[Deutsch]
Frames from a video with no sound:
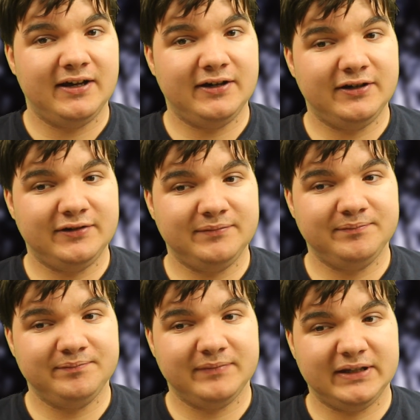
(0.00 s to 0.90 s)

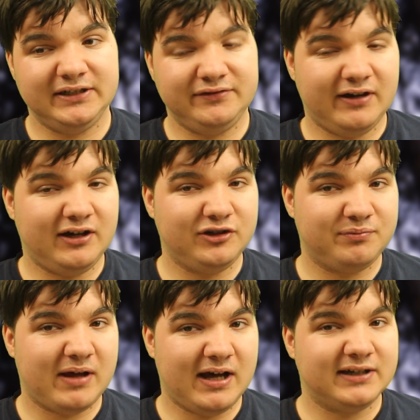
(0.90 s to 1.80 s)
ähm, in die
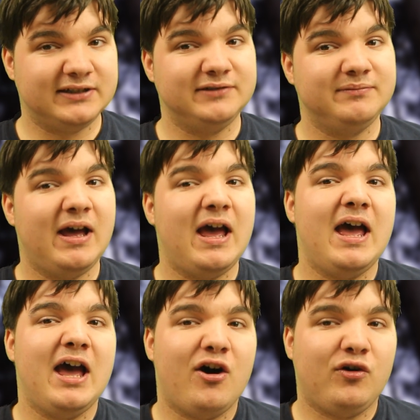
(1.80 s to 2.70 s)
Fachsprache.
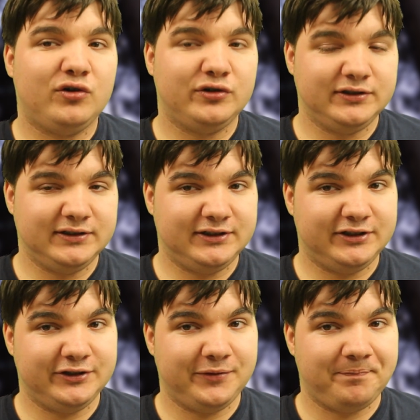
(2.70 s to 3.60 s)
Und
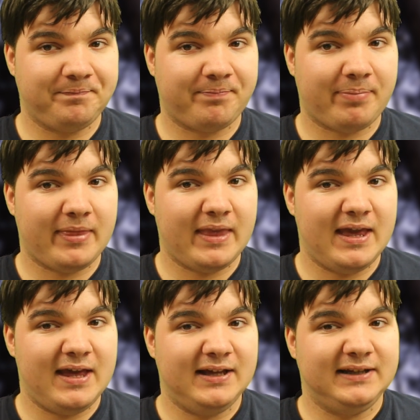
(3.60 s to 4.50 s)

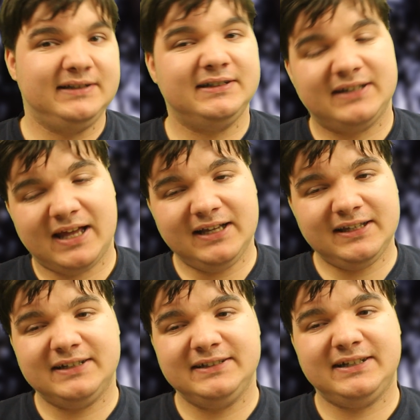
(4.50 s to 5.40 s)
diese
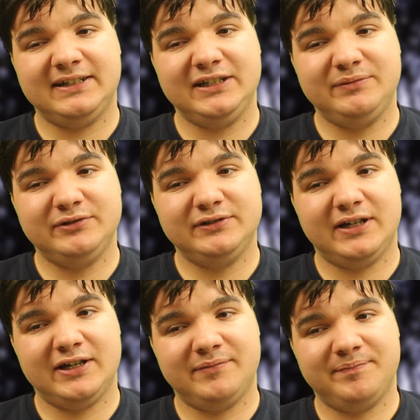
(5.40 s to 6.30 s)
Krankheit ist halt eben,
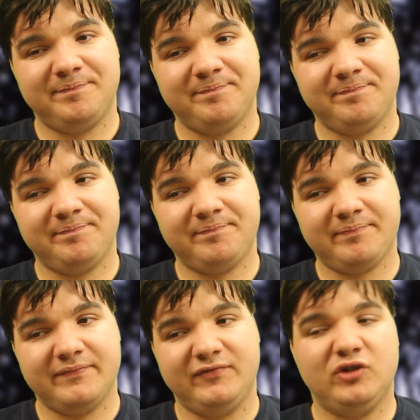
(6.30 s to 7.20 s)

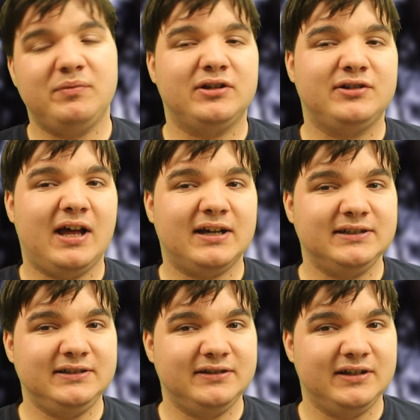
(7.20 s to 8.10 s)
ähm, wie soll man das
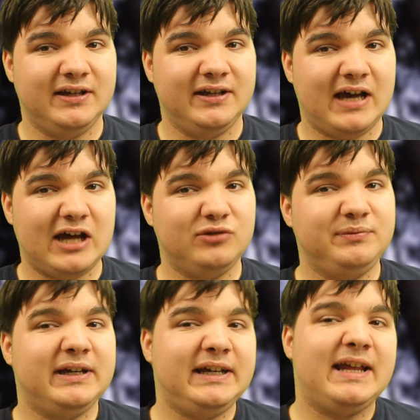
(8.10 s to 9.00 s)
sagen? Also
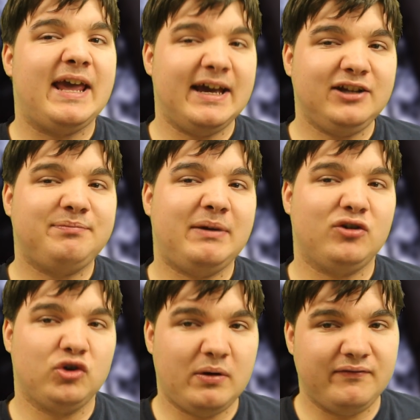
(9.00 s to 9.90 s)
wir reden erstmal
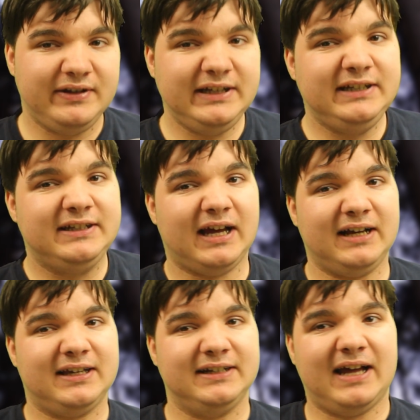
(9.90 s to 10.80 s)
darüber, wie die
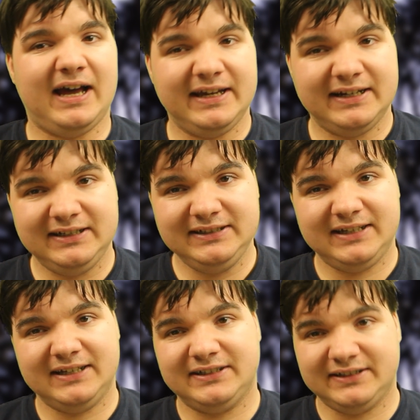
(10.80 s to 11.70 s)
Krankheit halt eigentlich
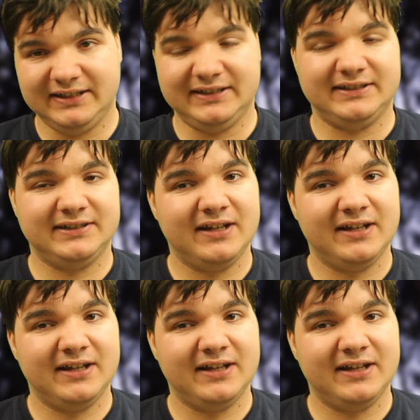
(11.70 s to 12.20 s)
entsteht.